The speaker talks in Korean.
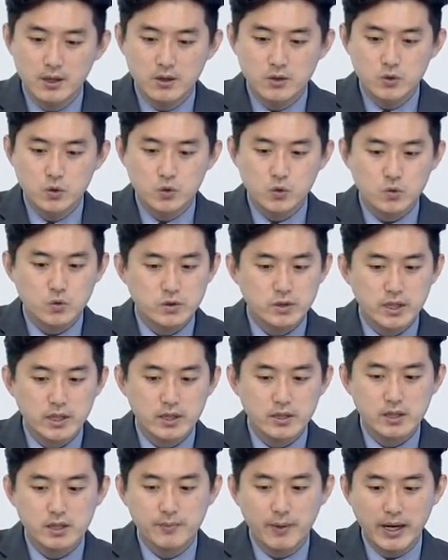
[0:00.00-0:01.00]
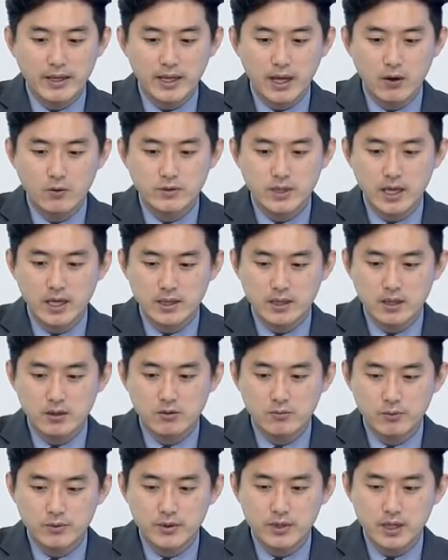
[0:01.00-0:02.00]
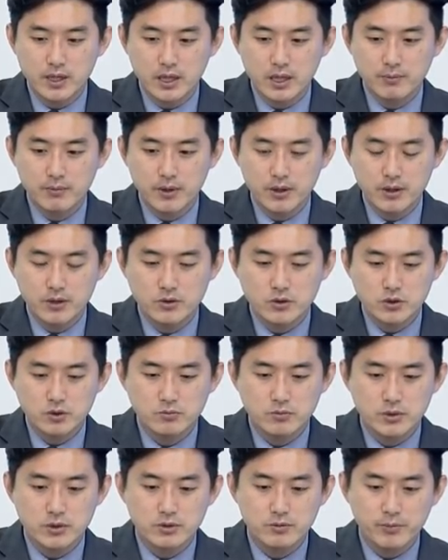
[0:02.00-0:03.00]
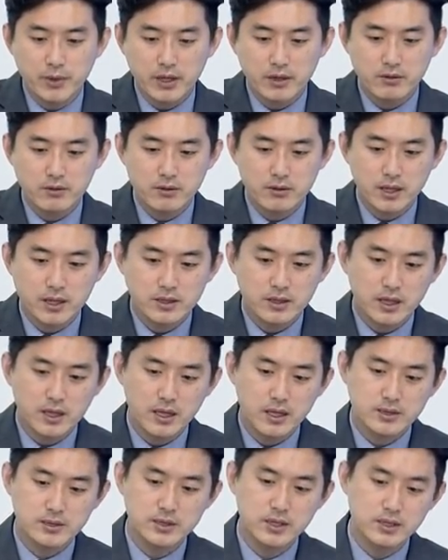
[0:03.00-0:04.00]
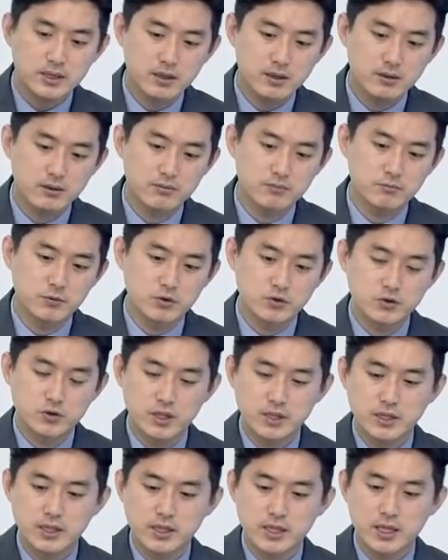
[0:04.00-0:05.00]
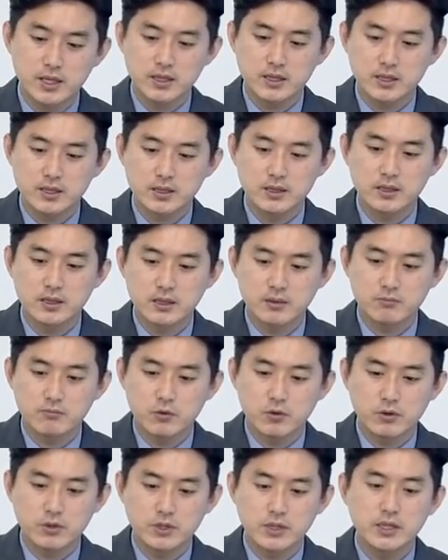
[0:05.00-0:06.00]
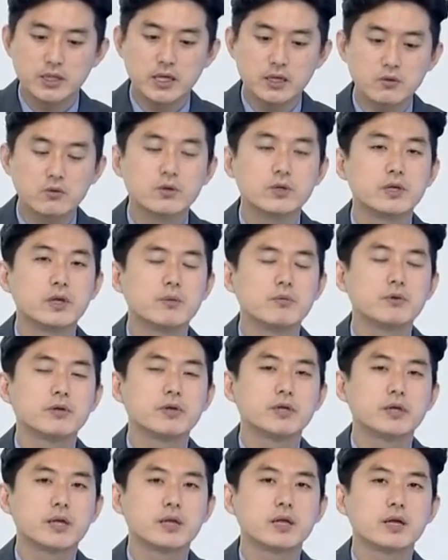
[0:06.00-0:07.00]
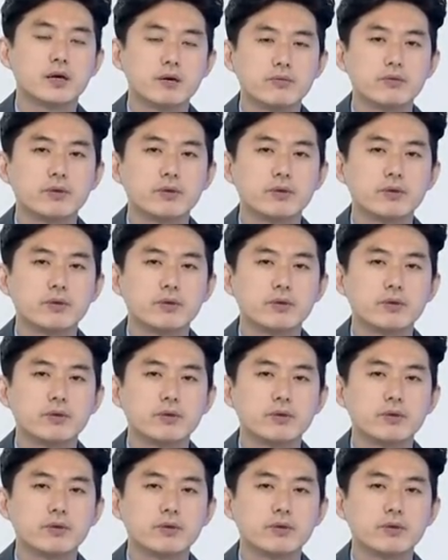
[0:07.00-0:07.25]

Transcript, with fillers: 조정도 책에 그렇게 많이 나오지 않았다는 걸 본다라면 네. 충분히 저는 박스콘 상단까지의 뭐 추가적인 상승 뭐 그 이상도 기대해 볼 수 있다 생각하고